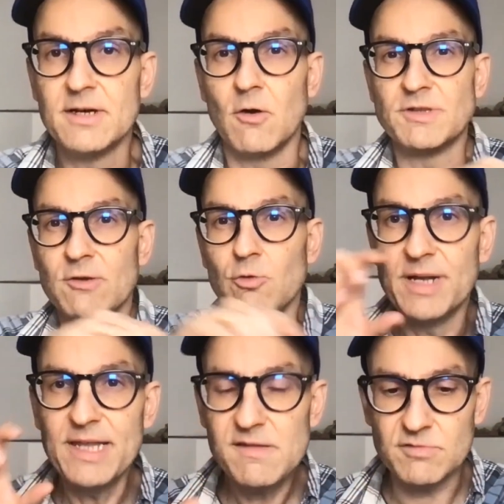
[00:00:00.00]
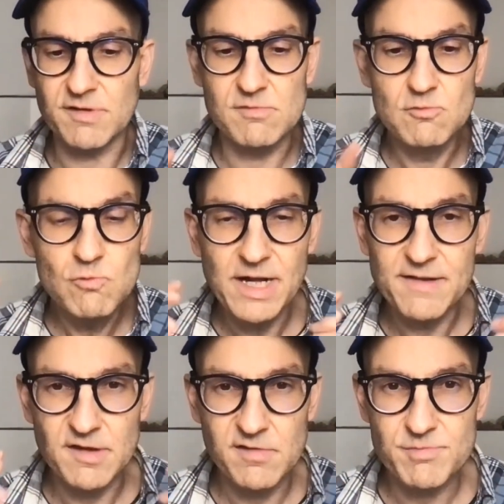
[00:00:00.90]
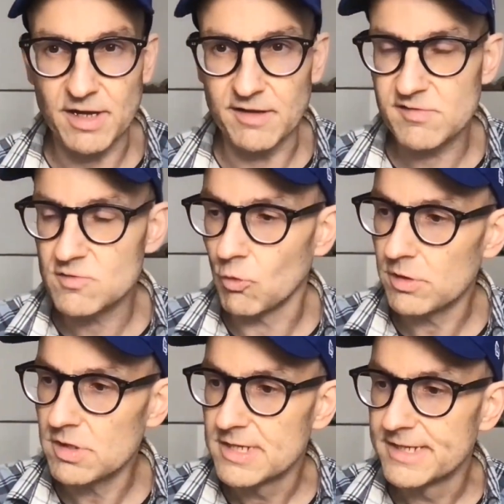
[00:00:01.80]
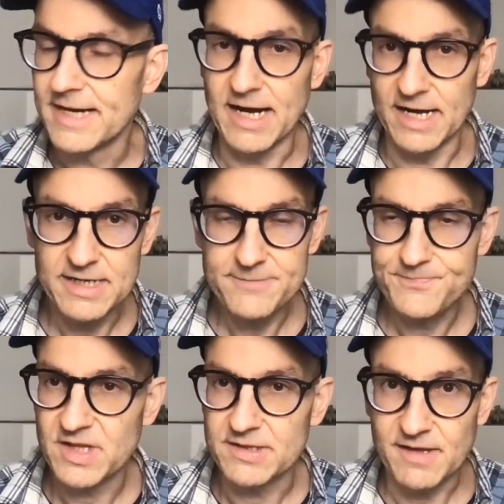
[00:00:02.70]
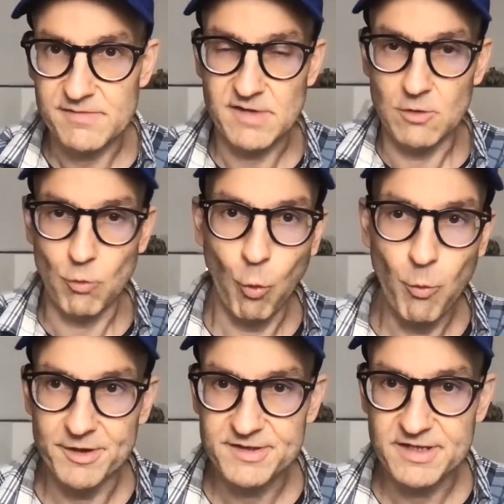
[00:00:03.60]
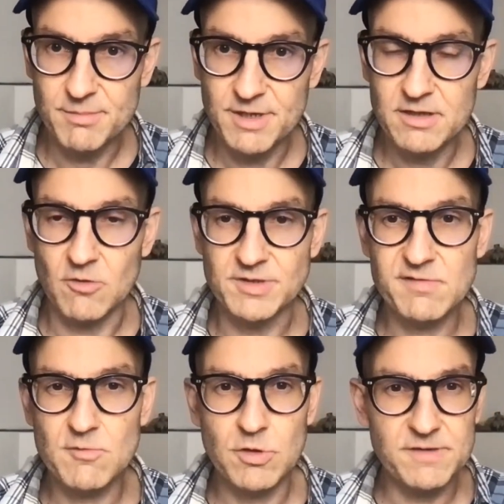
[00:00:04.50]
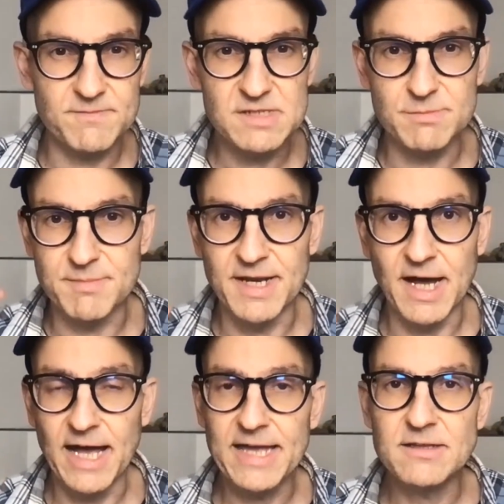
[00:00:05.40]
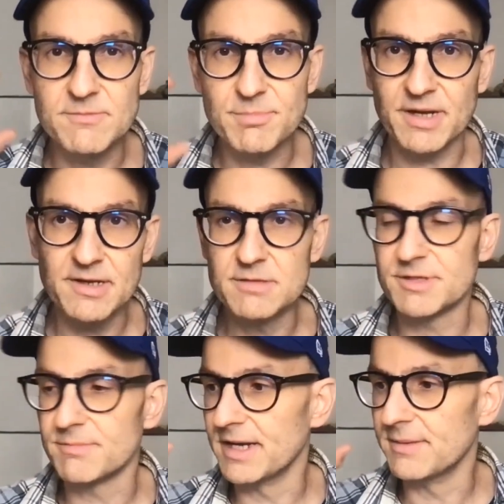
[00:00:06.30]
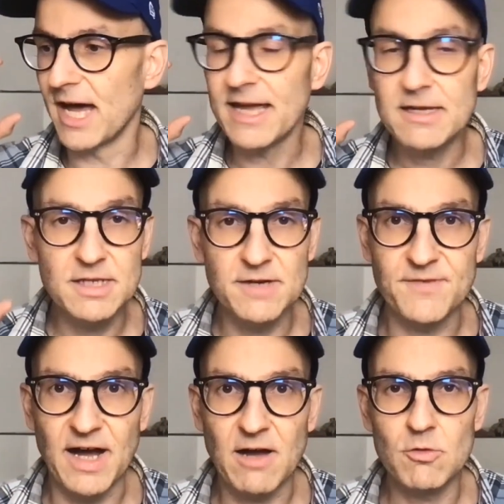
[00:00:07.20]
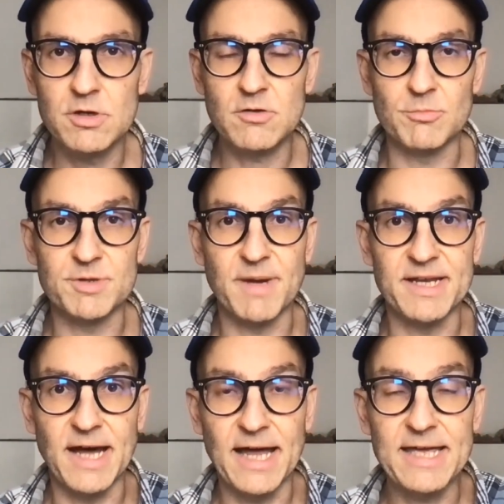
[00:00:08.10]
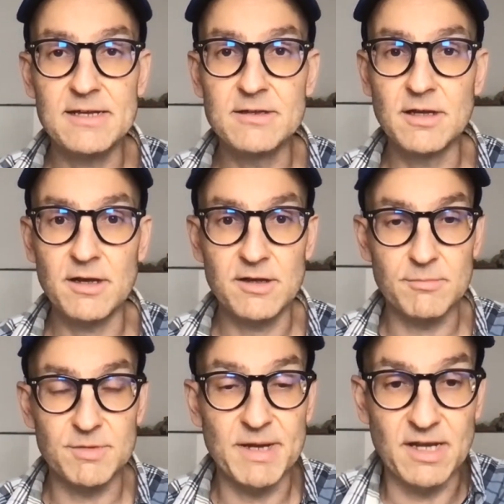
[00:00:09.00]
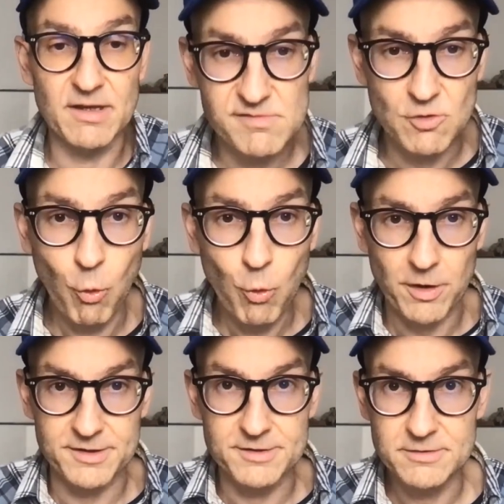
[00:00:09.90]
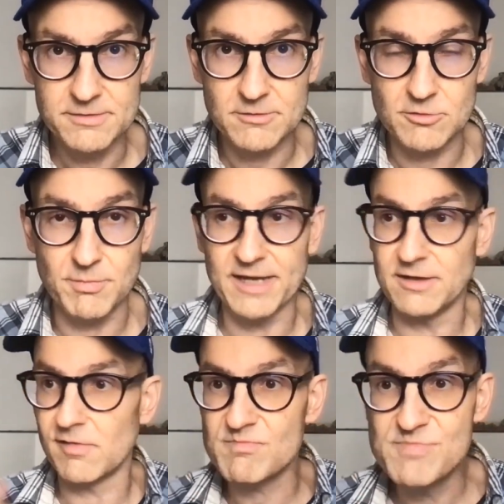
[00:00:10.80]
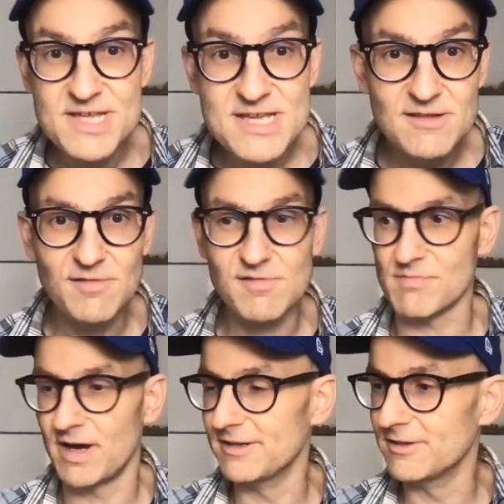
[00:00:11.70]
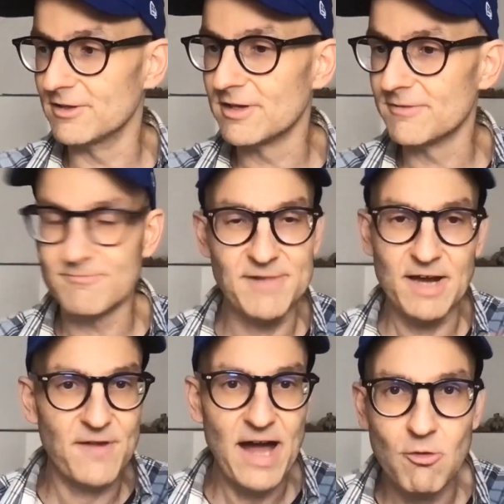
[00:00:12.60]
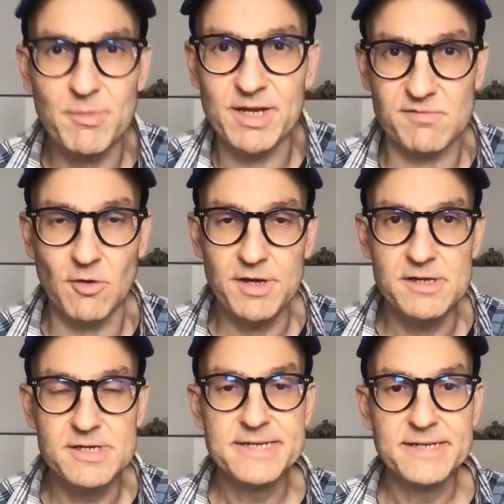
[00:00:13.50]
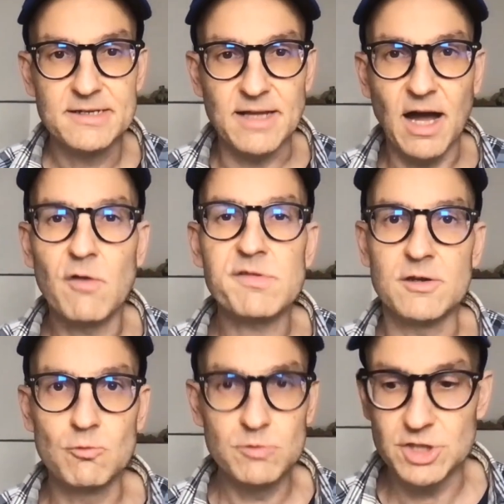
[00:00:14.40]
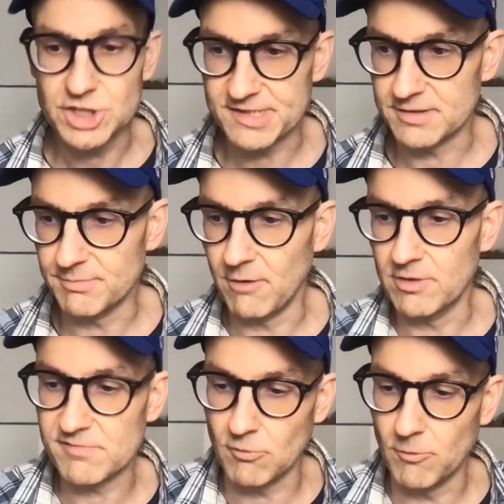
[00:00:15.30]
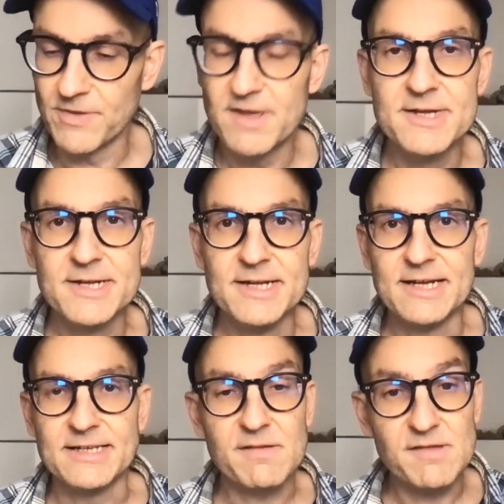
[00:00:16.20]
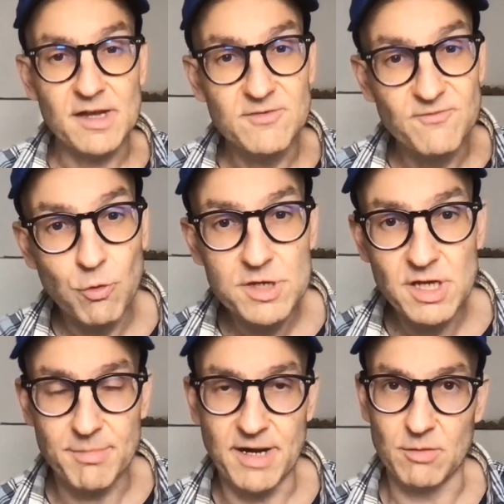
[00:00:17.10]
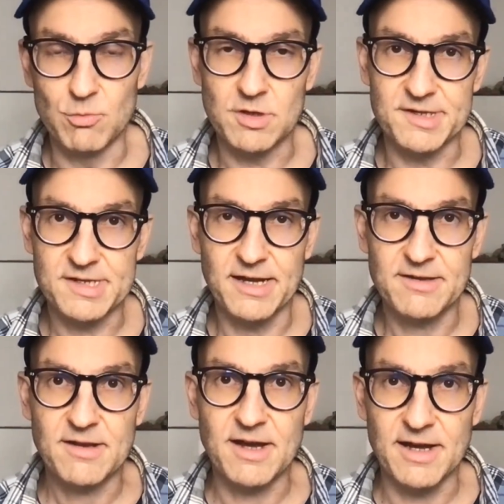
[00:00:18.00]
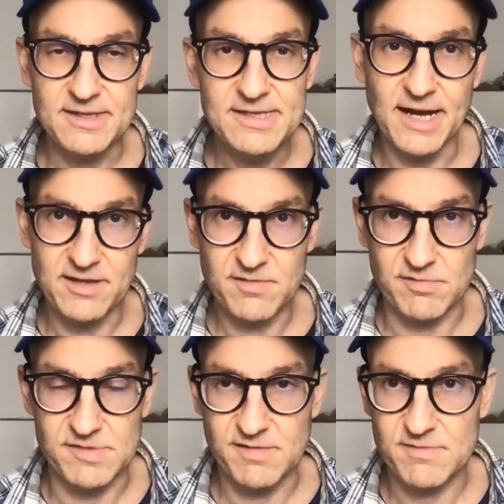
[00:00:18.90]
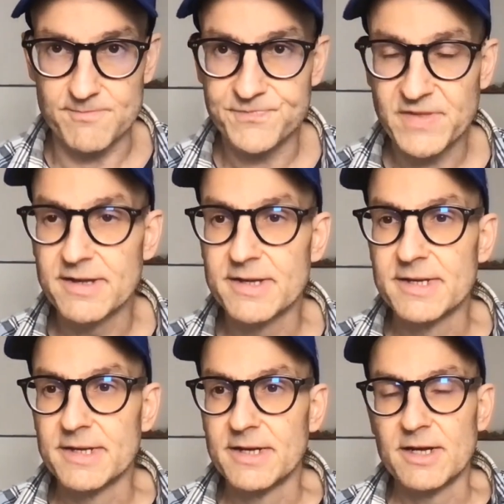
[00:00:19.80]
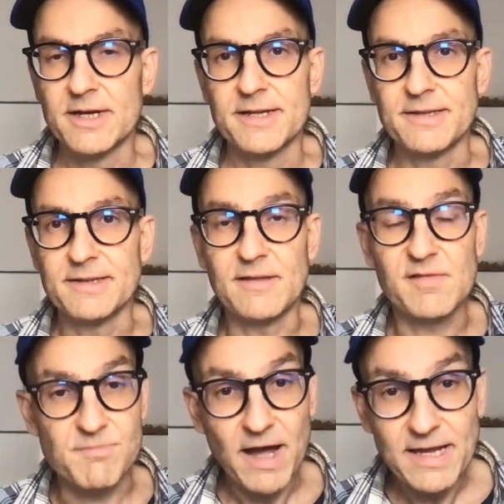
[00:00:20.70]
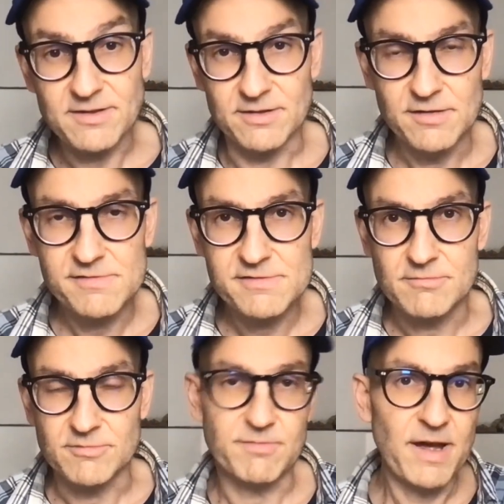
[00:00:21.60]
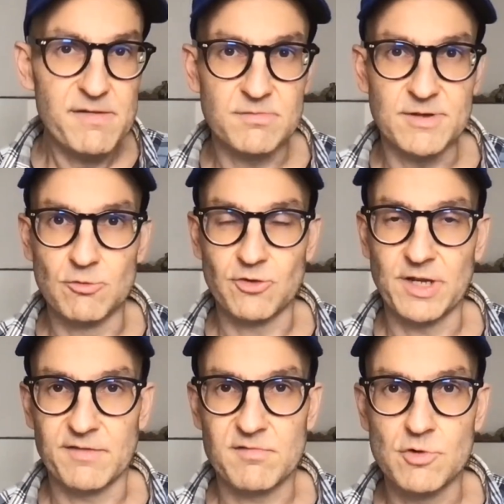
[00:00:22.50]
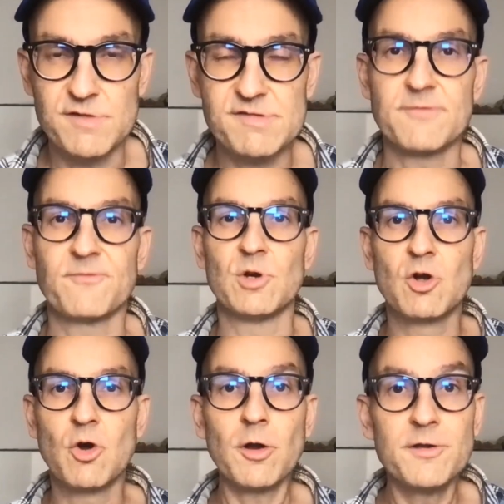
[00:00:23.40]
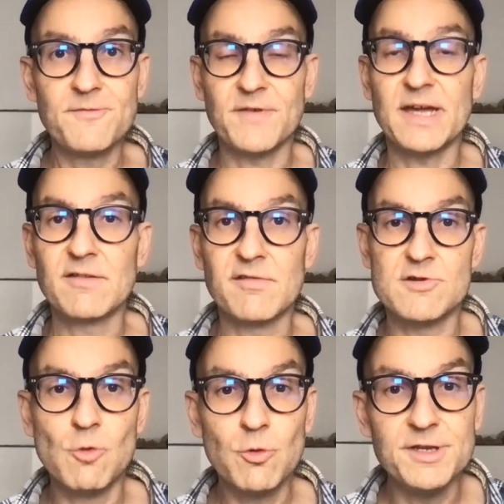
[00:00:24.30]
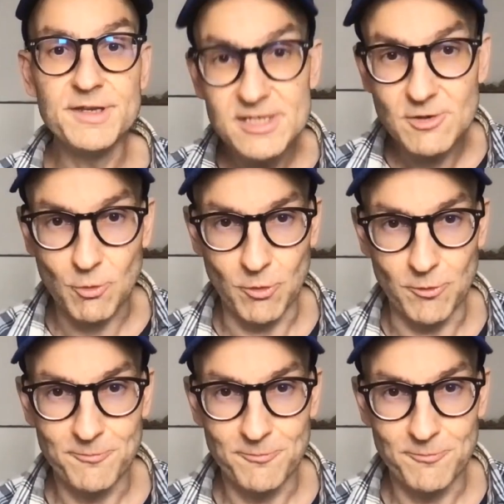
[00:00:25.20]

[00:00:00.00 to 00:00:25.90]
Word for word: Und dann überlegst du das nur als Inspiration, aha, das ist ein Oberthema und jetzt gucke ich, wie ich mit meiner eigenen Brille, mit meinen eigenen Erfahrungen und mit, meinen eigenen, mit meiner Historie und meinen Spleens, meinen Erfahrungen, meiner Story daraus eine gute Geschichte baue. So, das ist eine wunderbare Möglichkeit, KI einzusetzen. Die zweite ist, und das weißt du, wenn du uns schon länger zuhörst, für Konfektionierung.